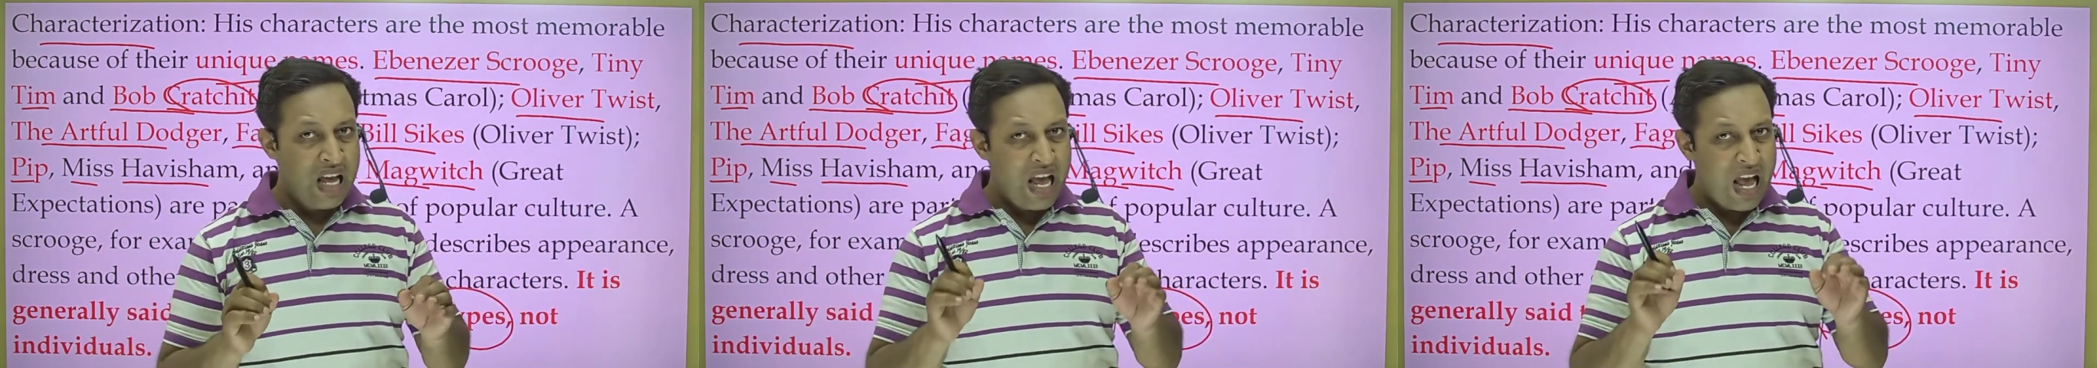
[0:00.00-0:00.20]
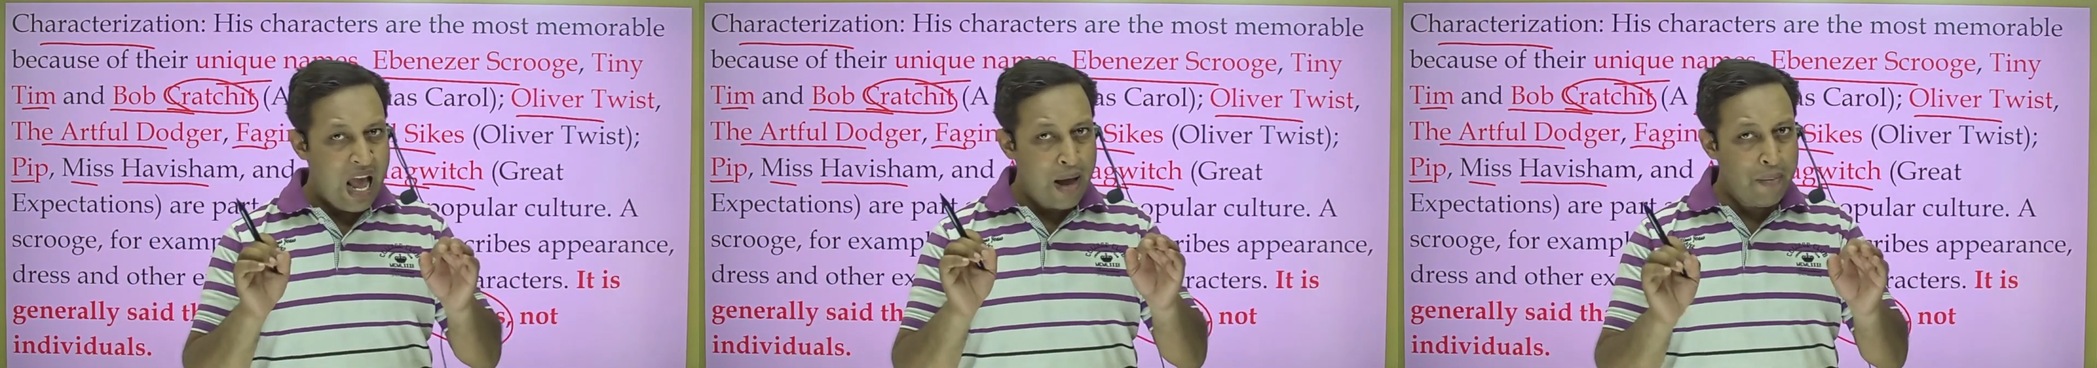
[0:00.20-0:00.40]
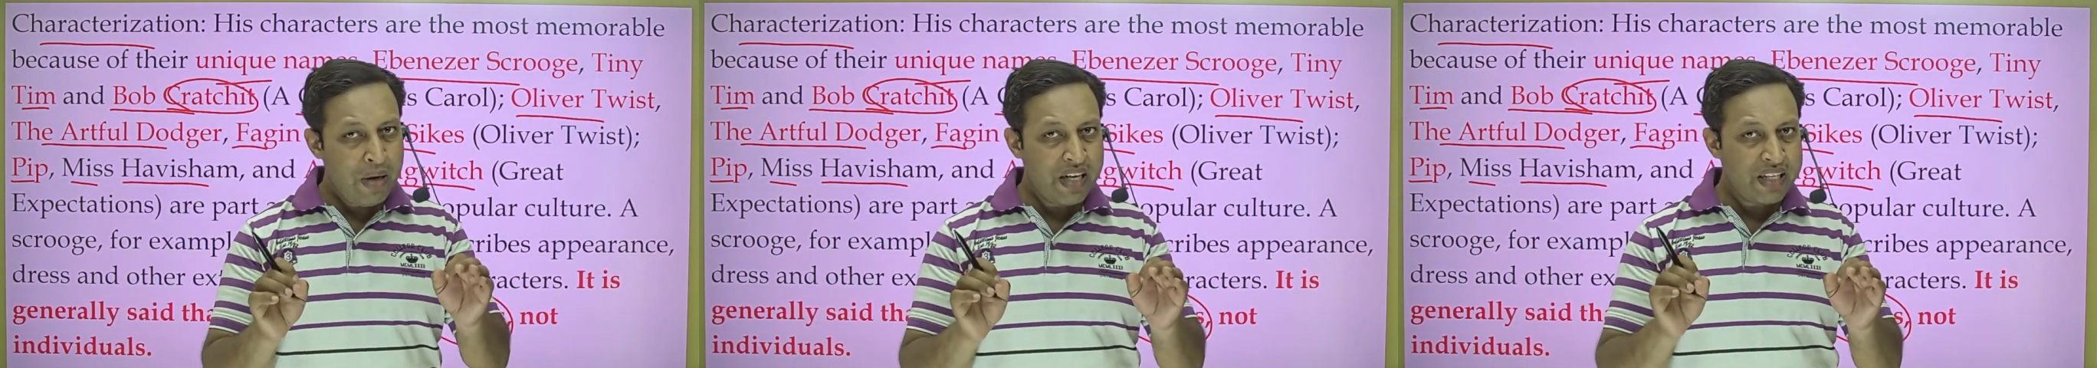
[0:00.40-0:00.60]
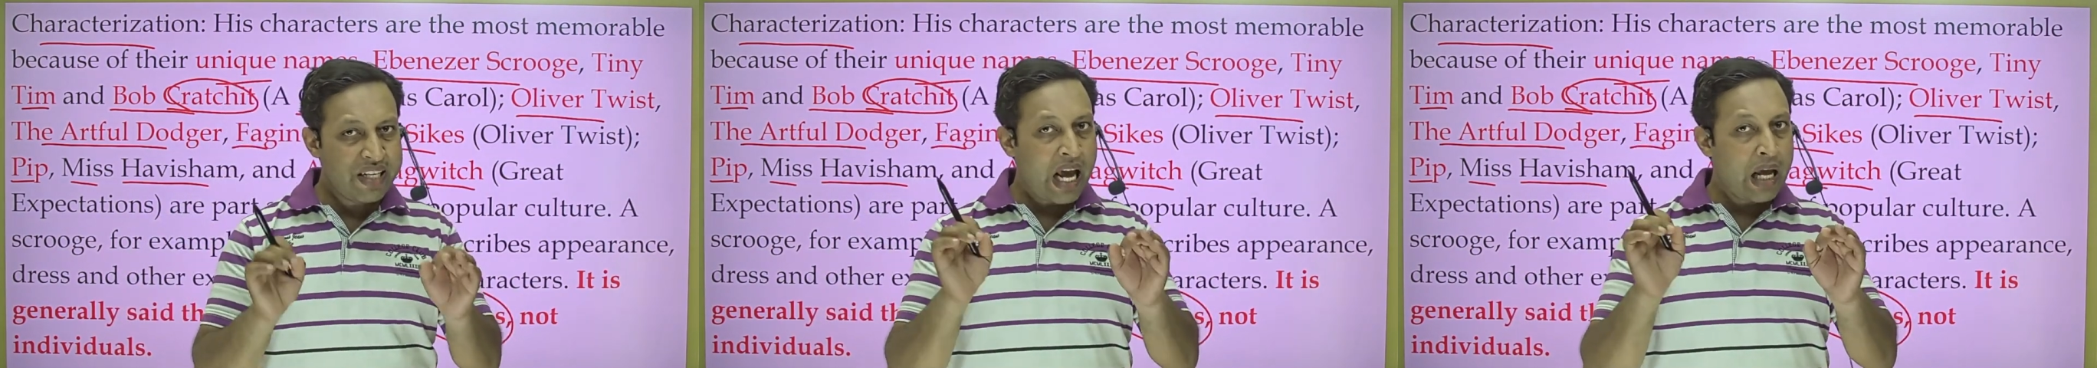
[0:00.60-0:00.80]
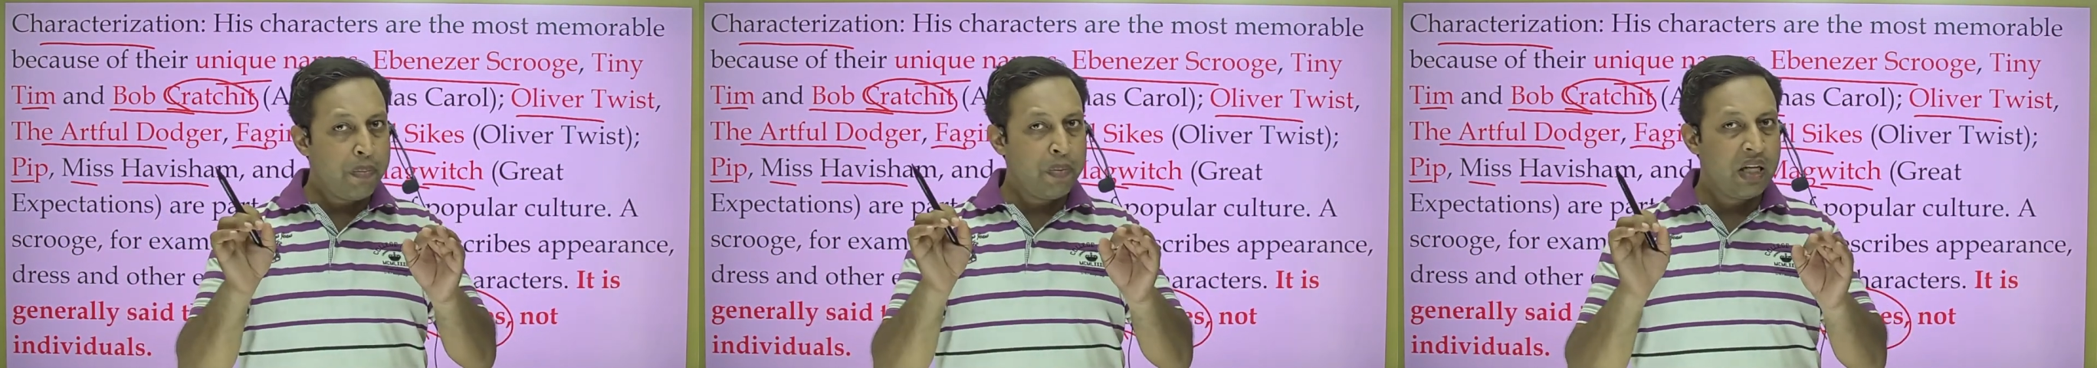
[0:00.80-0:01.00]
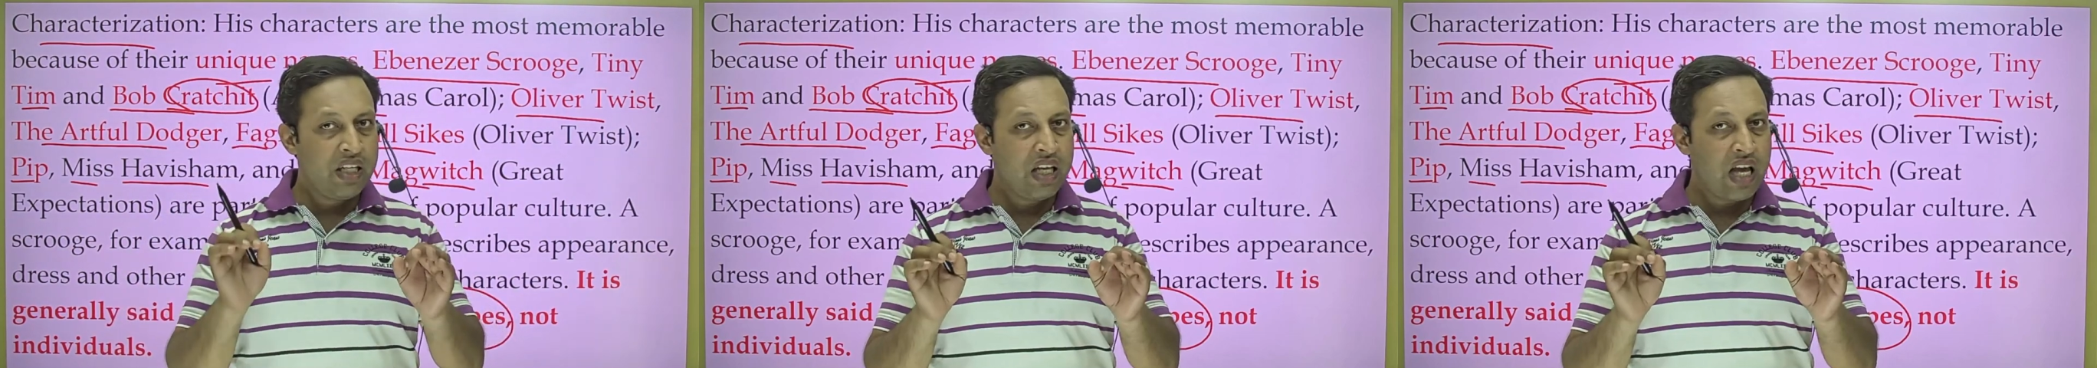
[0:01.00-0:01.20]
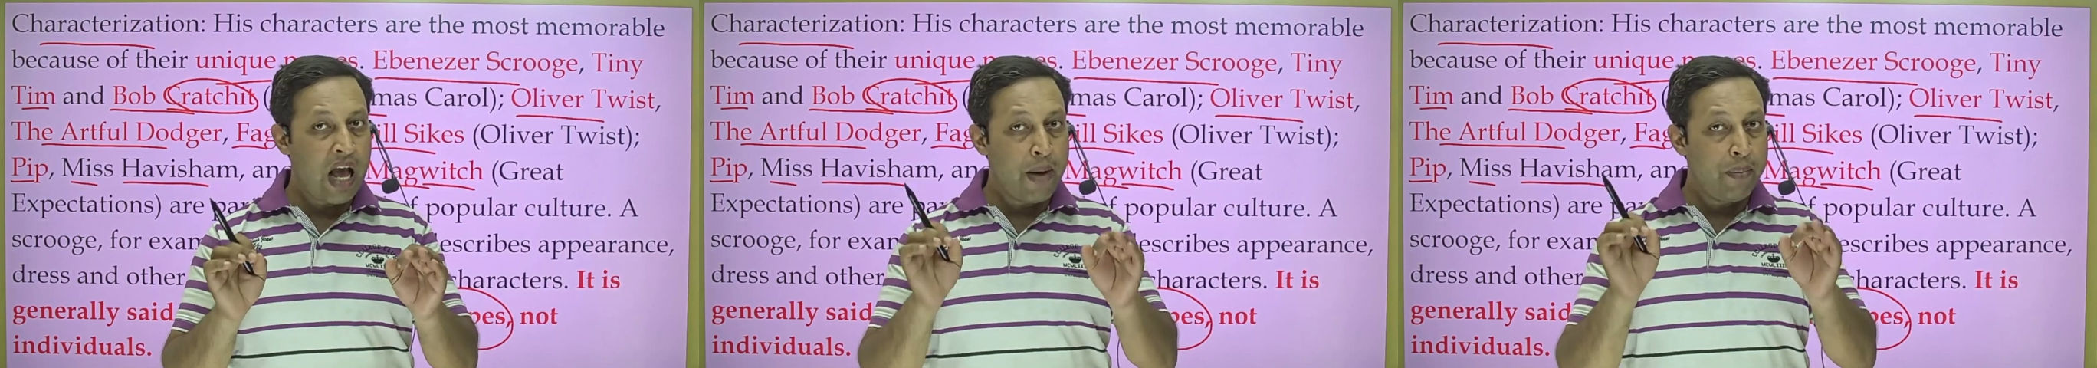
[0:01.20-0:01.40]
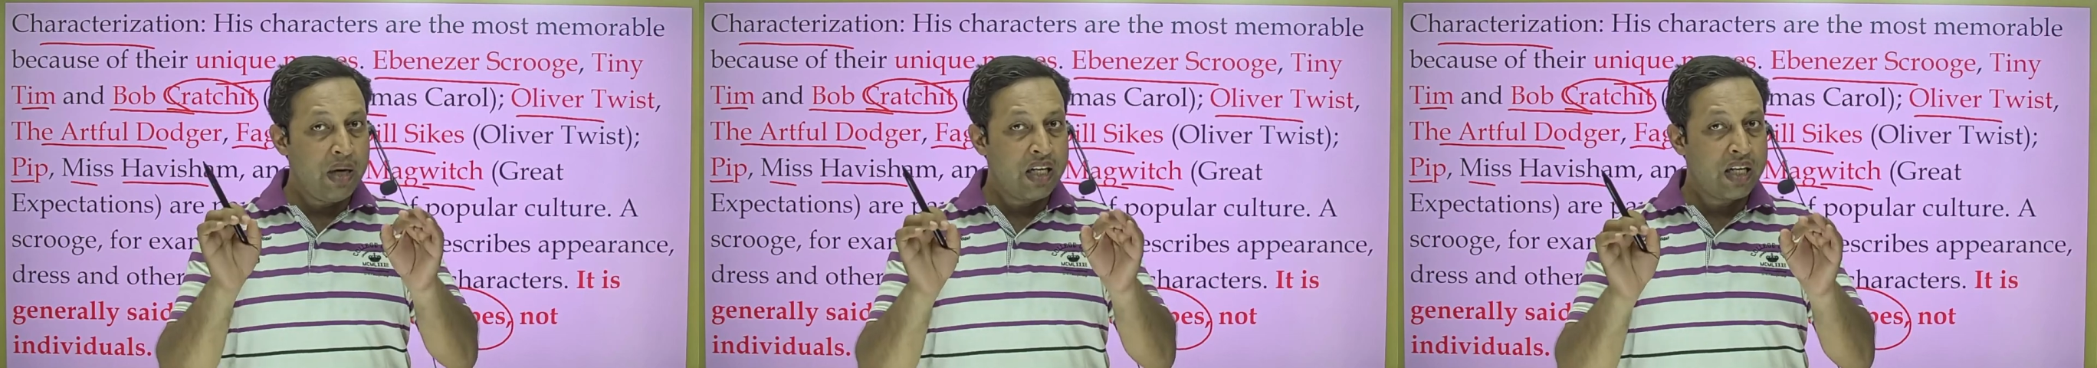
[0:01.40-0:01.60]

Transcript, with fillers: हेमलेट टाइप नहीं है हेमलेट